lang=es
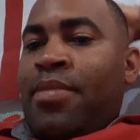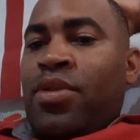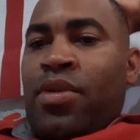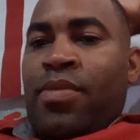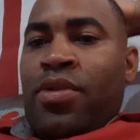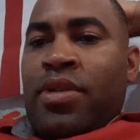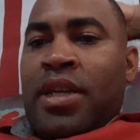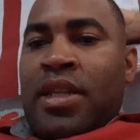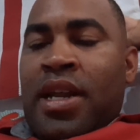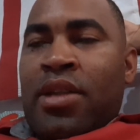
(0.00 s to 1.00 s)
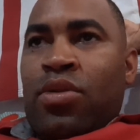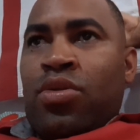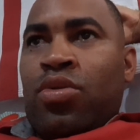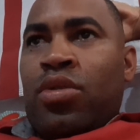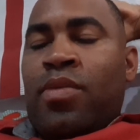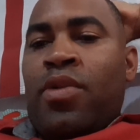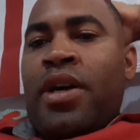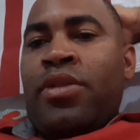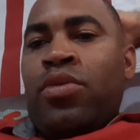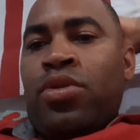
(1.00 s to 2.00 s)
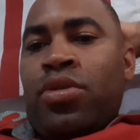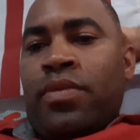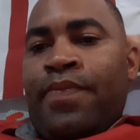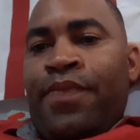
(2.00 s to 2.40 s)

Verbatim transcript: Joey Boro está tirando sus últimos cartuchos.